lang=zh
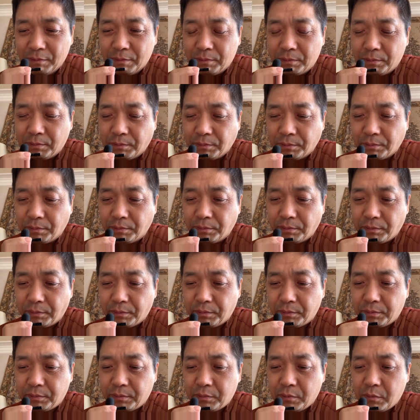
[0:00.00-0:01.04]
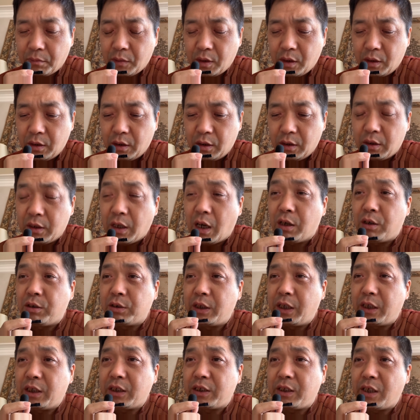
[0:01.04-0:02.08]
嗯，然后
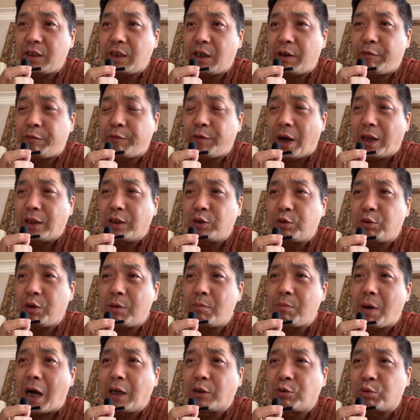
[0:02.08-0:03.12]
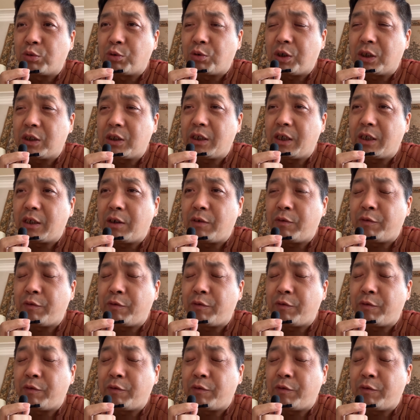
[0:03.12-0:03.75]
那个现在反对马杜罗的那个